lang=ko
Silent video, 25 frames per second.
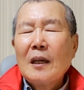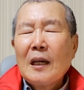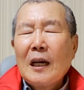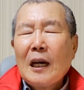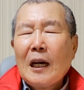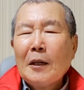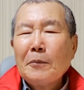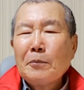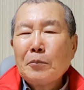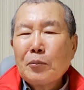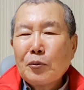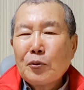
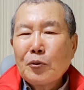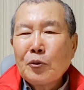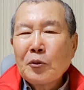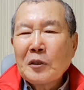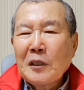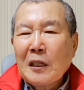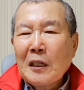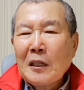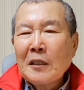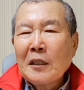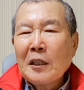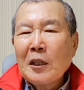아,
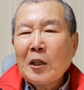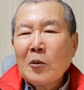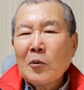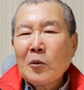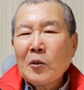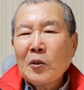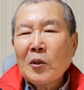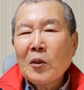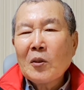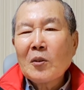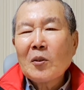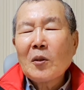부자 되고
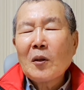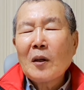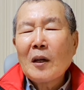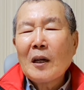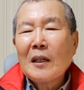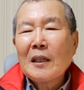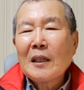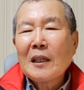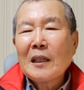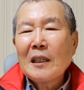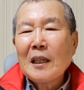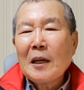
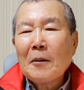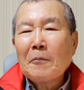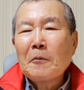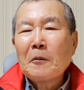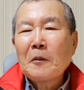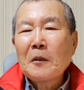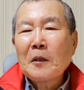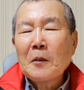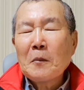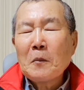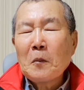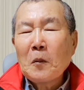형통하는 게
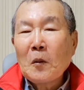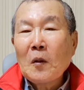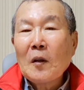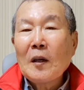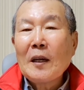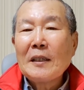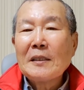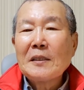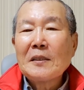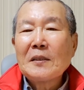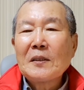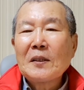나쁠 게
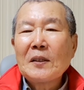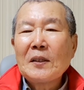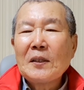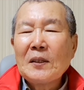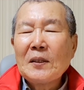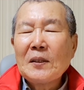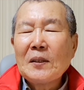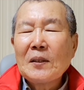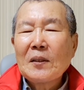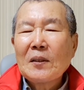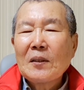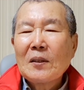뭐가
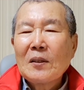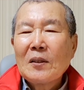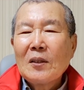있어요?